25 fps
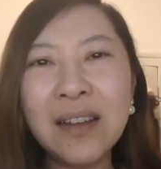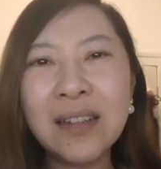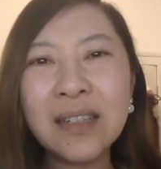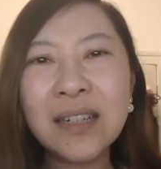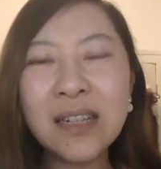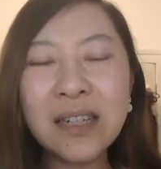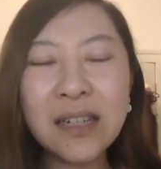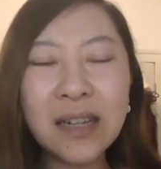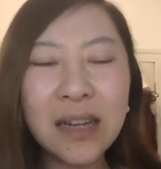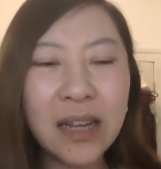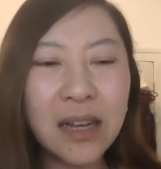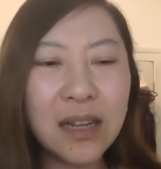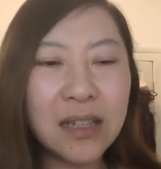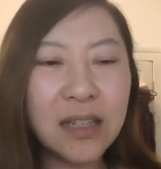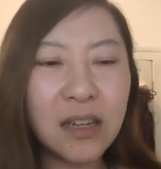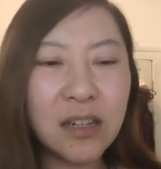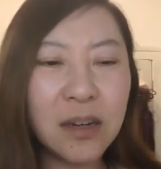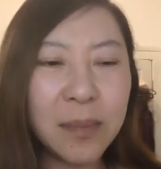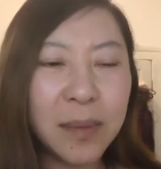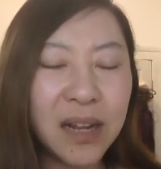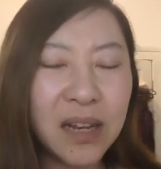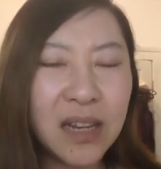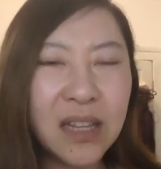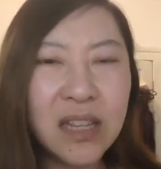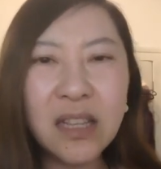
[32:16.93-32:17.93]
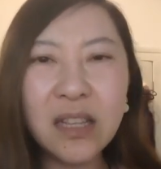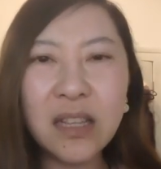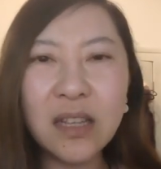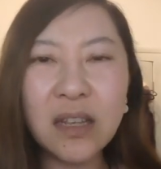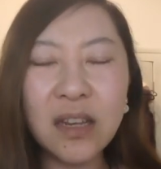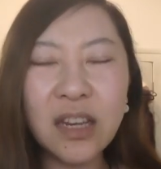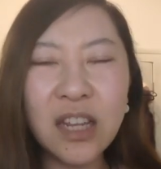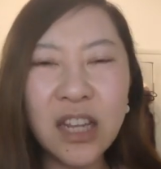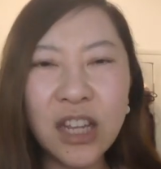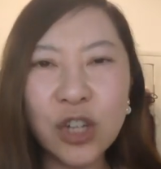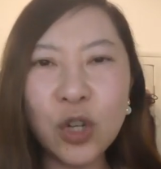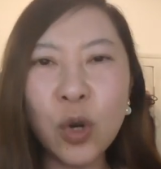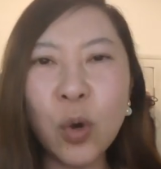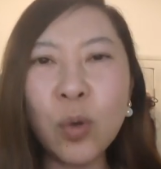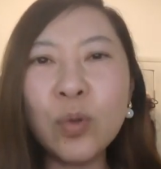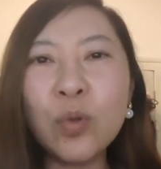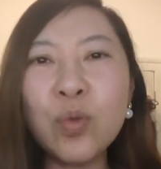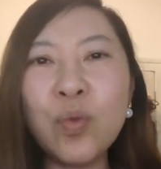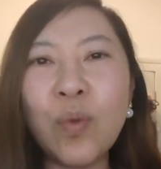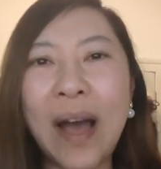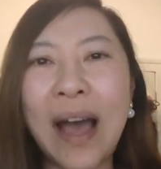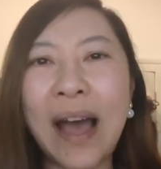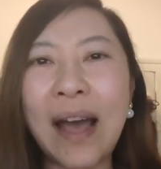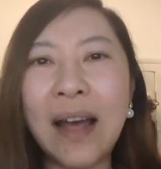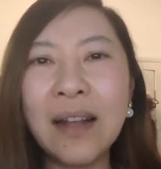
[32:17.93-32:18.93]
这是那个叫什么利益利益冲
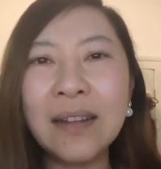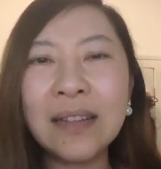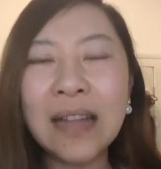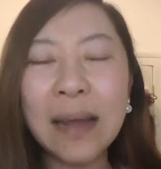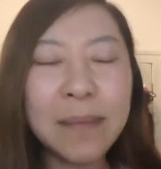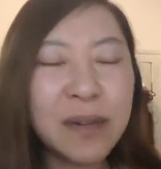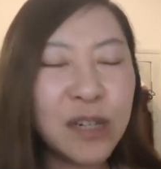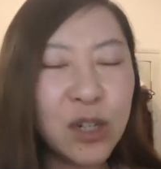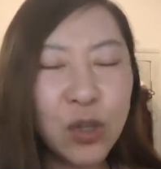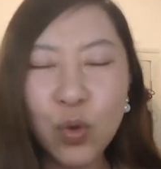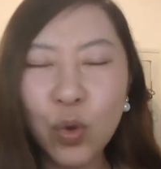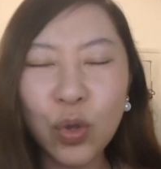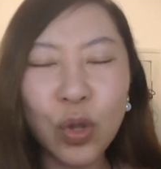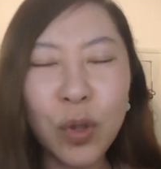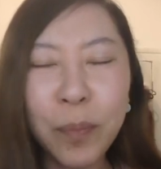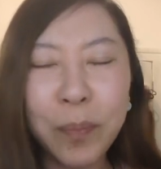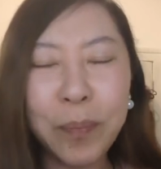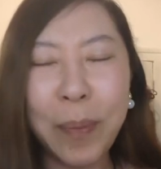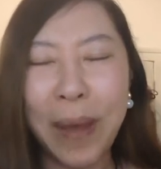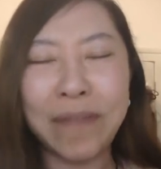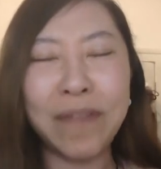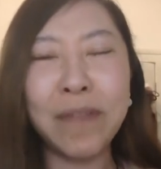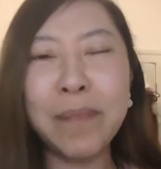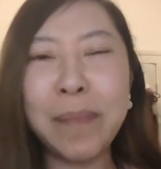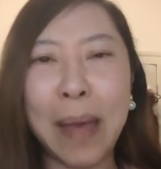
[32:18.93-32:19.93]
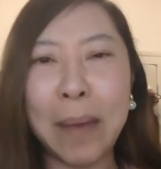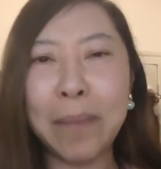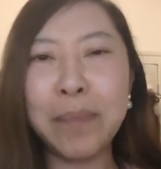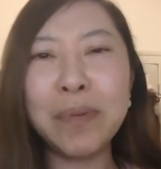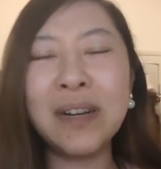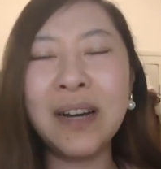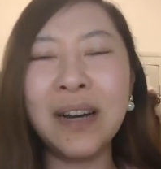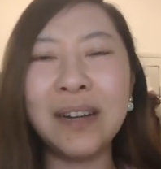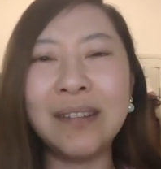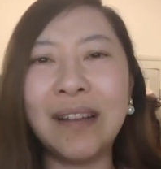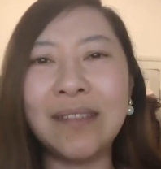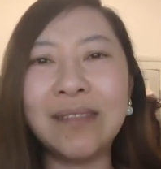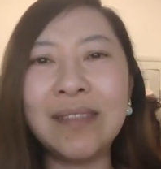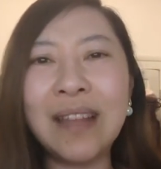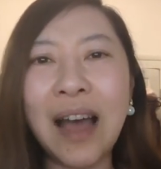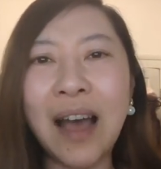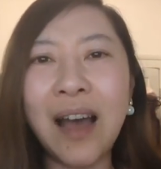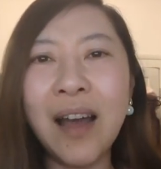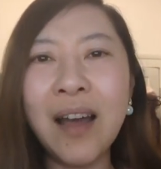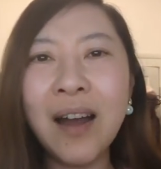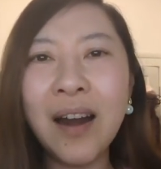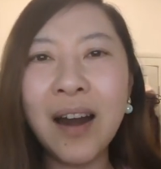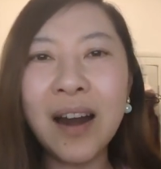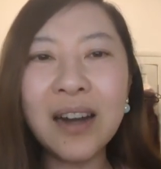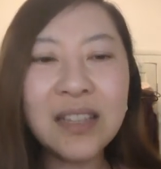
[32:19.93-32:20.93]
突啊！他们是绝对百分百不可能的。
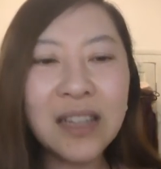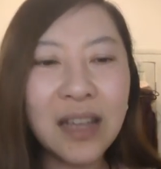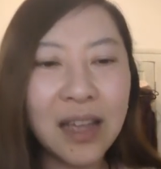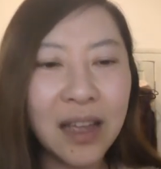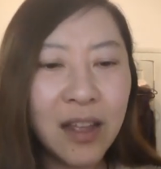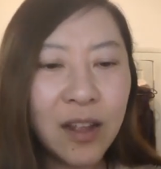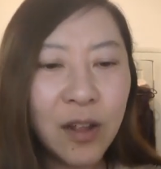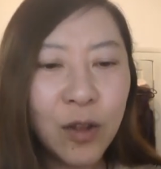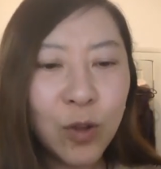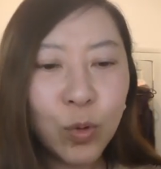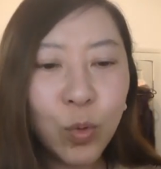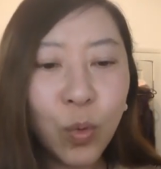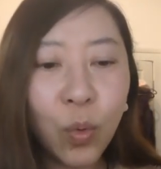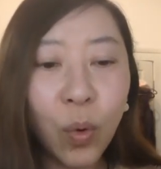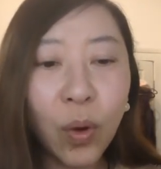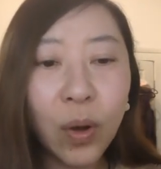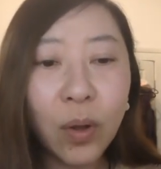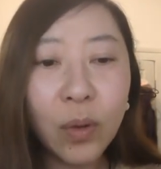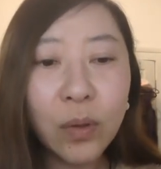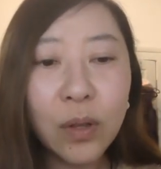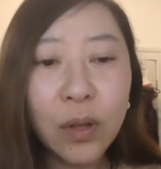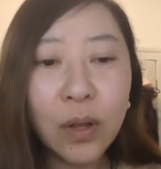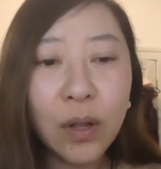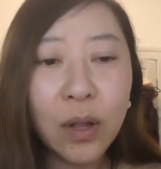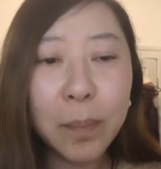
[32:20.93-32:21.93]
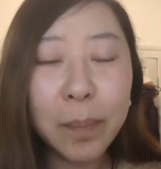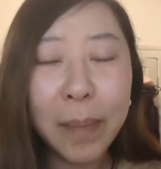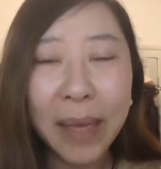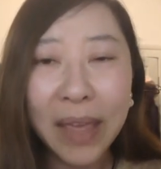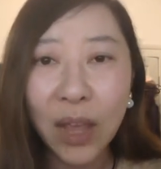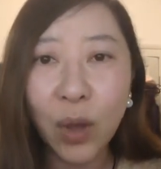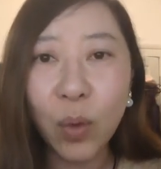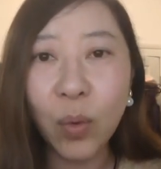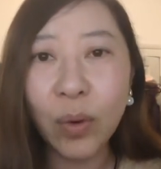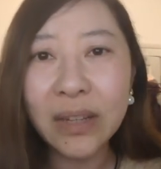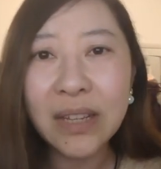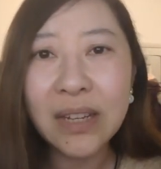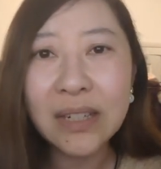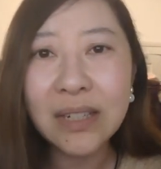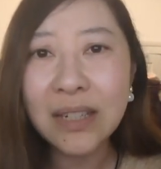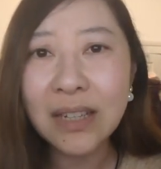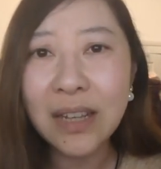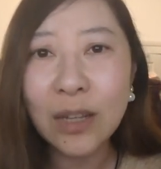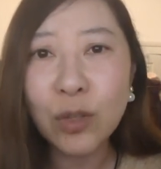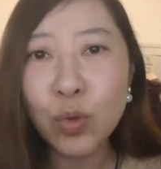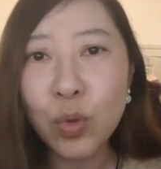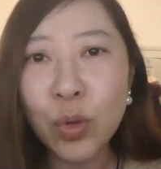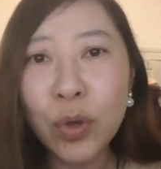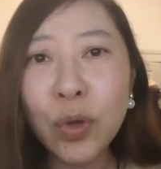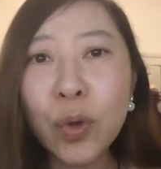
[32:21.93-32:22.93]
而且国呃美国的这
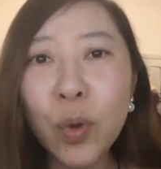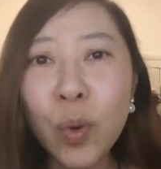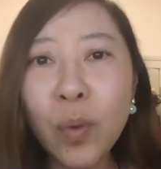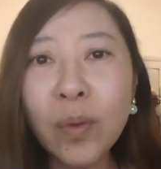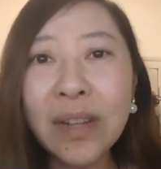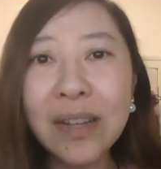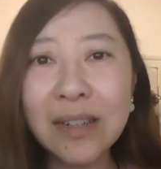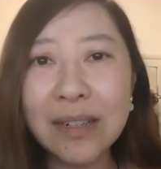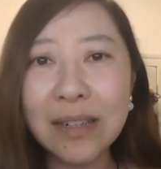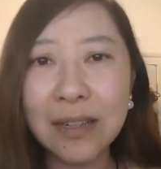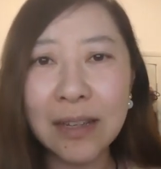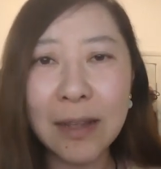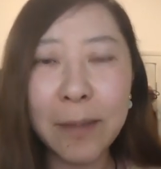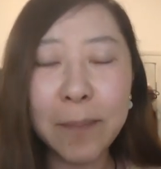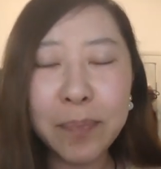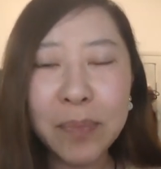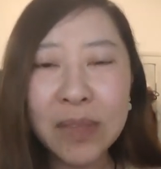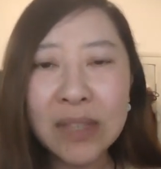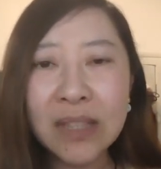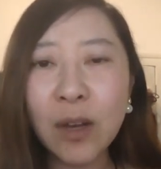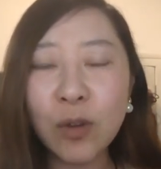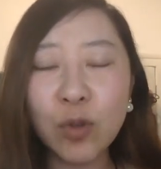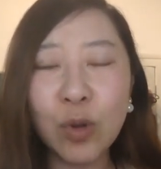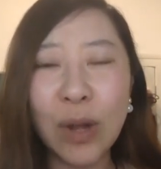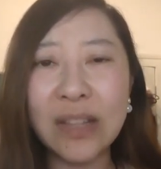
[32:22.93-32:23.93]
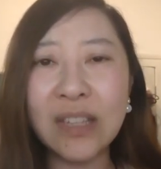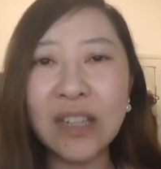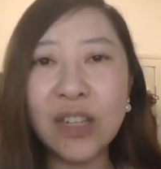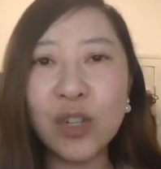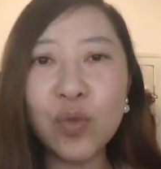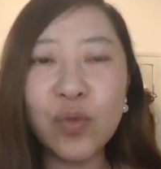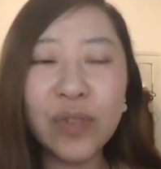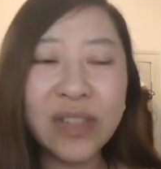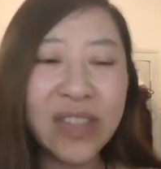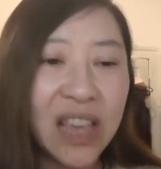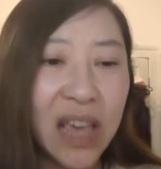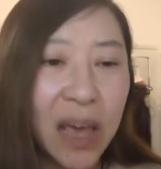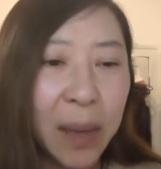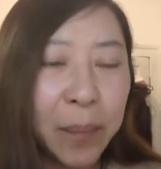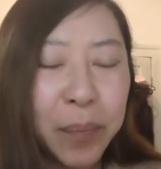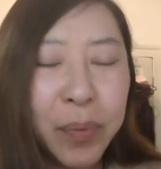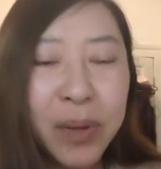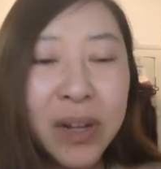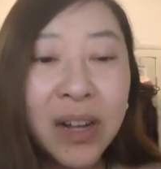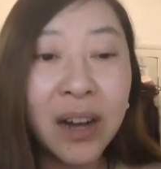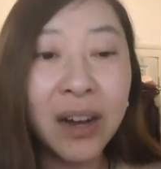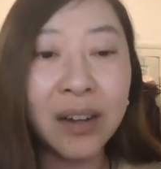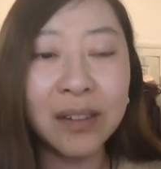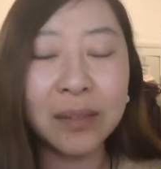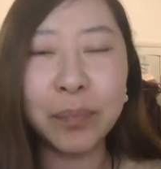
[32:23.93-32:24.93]
些军工的这些造船技术也不
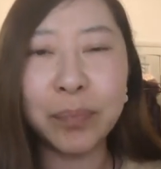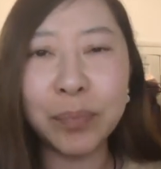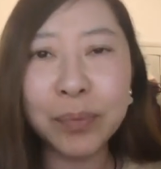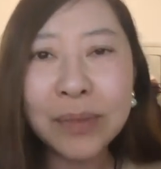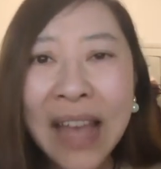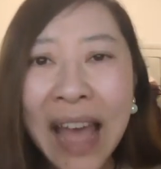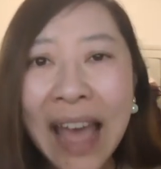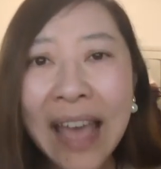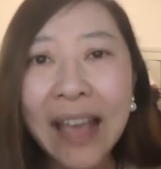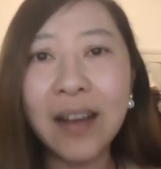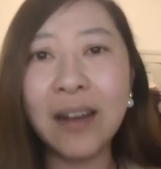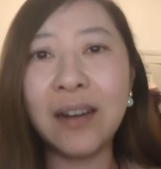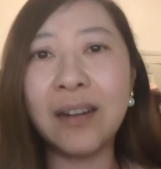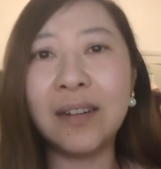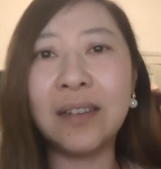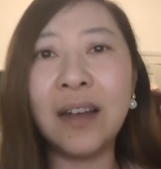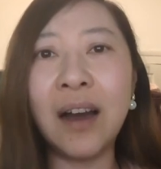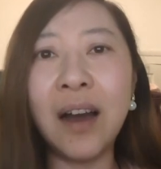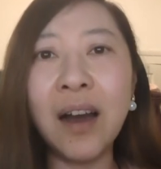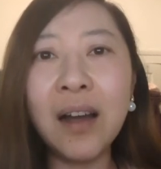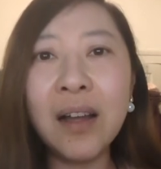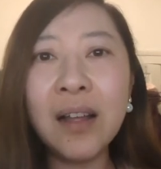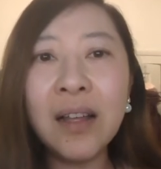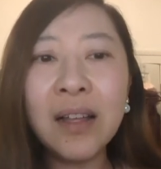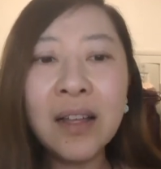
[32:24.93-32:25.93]
可不太可能